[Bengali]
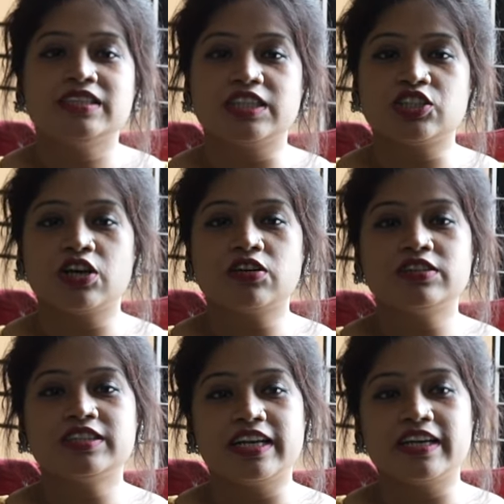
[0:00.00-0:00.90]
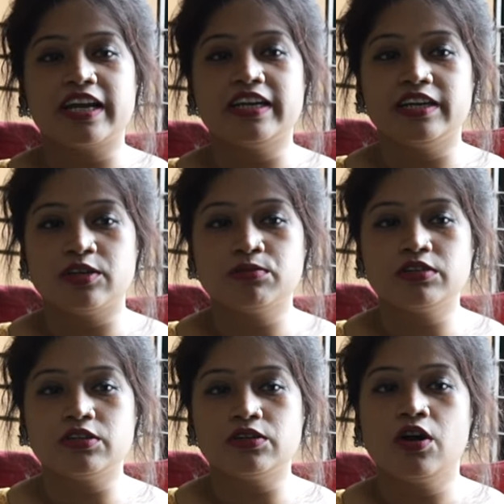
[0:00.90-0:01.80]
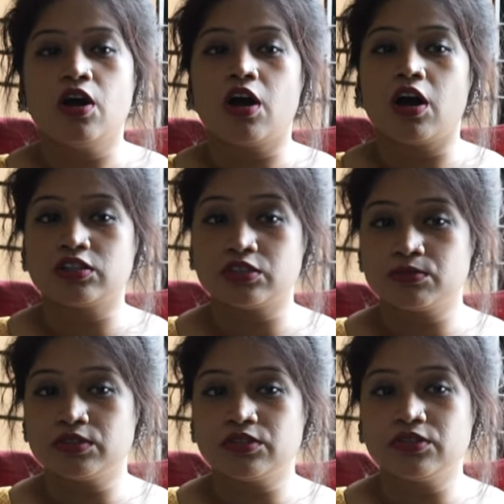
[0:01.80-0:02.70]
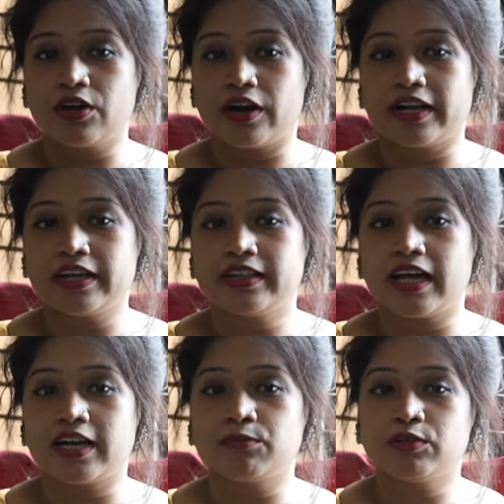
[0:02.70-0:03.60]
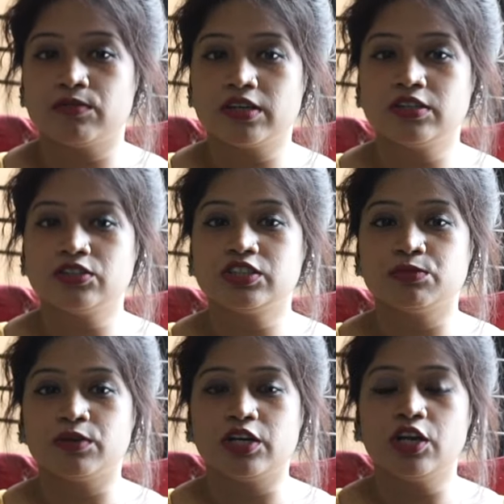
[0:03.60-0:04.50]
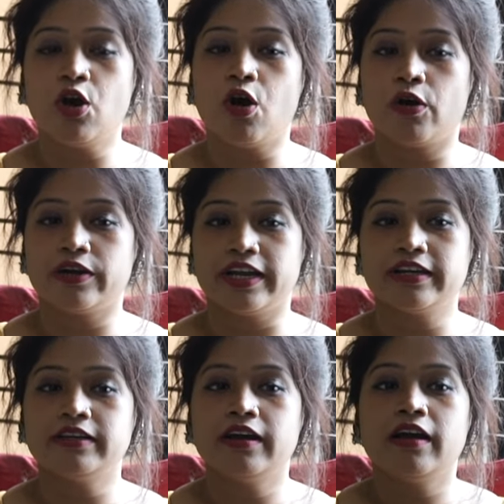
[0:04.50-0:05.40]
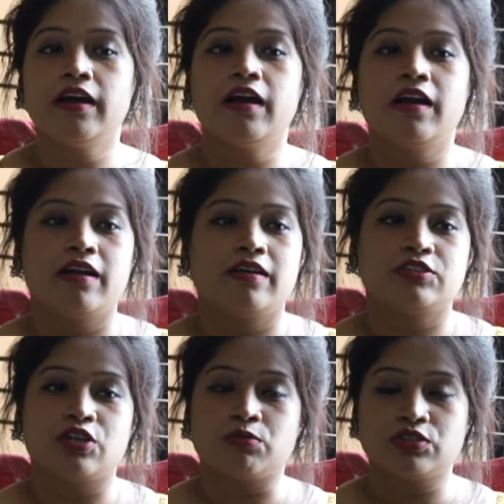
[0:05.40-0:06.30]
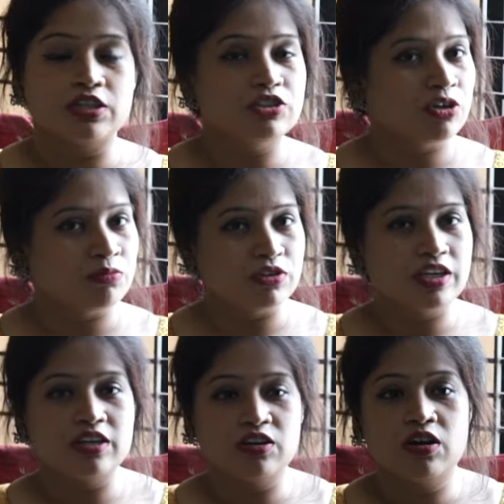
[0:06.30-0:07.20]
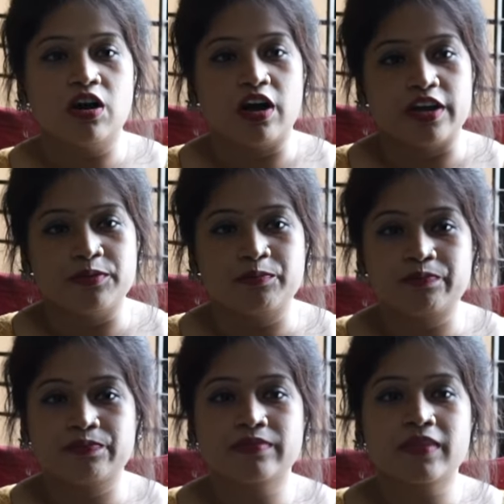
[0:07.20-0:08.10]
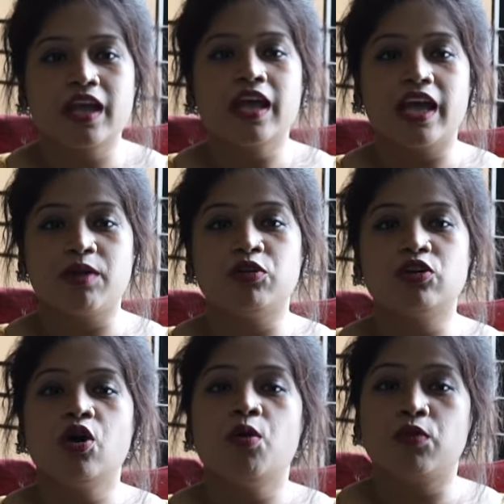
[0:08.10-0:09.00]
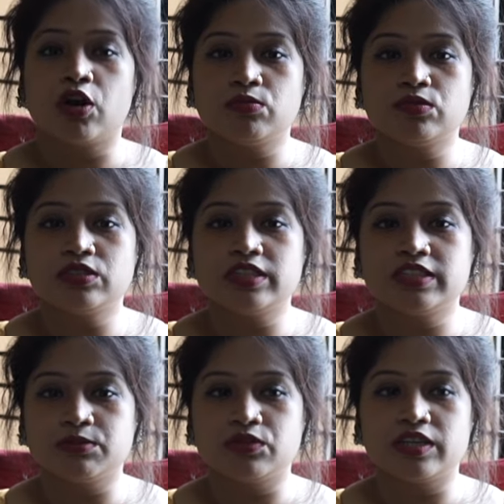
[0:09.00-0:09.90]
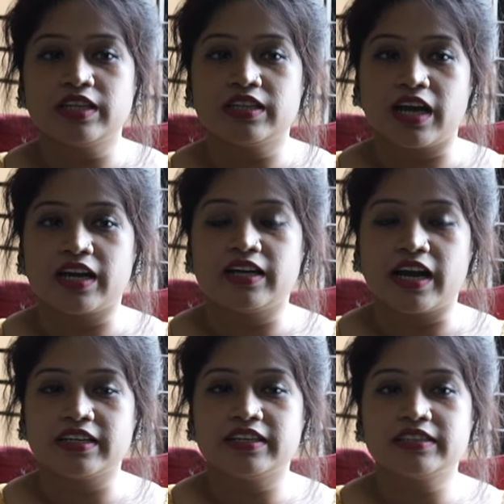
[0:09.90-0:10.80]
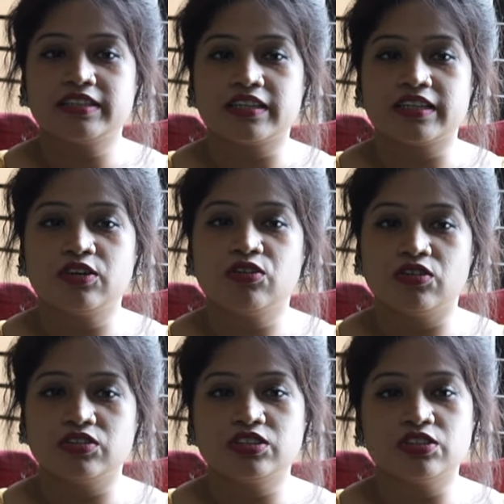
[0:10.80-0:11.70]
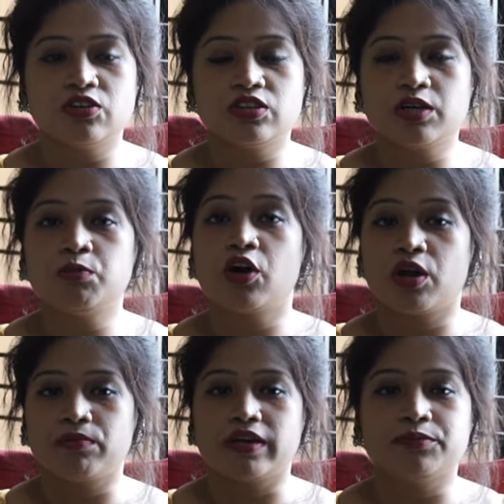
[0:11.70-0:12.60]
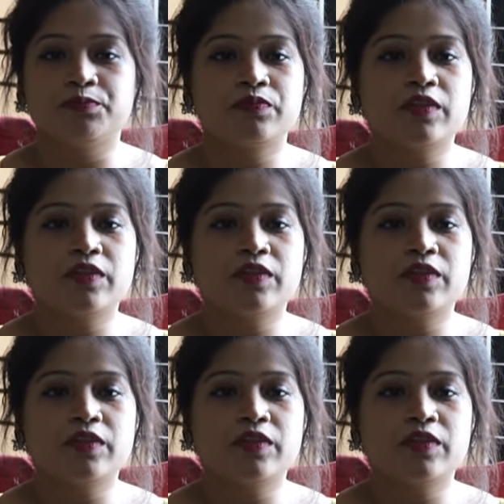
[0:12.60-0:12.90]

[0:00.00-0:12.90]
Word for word: যে সকল ছেলেরা নিয়মিত হস্তমৈথুন করে তারা বিবাহিত জীবনে অনেক সমস্যার সম্মুখীন হয় এবং পরবর্তী জীবনে তারা নারীদের সাথে ঘনিষ্ঠ হতে ভয় পায়